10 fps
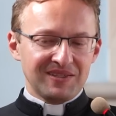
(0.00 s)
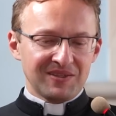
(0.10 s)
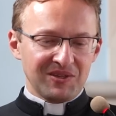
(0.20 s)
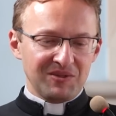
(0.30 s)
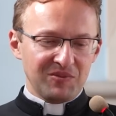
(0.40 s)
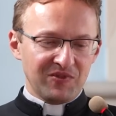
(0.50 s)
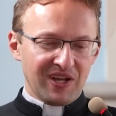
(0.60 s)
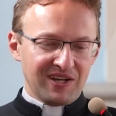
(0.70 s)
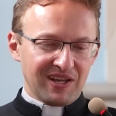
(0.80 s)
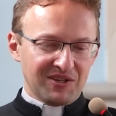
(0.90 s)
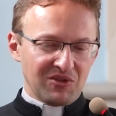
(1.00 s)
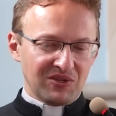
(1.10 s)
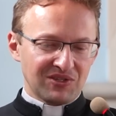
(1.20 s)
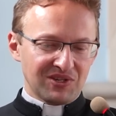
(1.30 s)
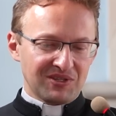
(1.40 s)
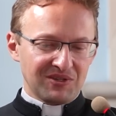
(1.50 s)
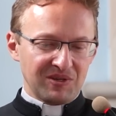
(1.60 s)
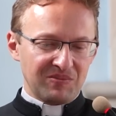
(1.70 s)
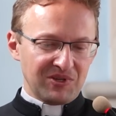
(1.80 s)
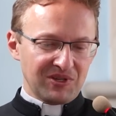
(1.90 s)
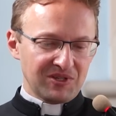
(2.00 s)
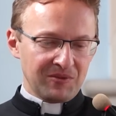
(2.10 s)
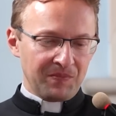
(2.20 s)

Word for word: No i mówię, ale jak to jest, że ty nie pijesz?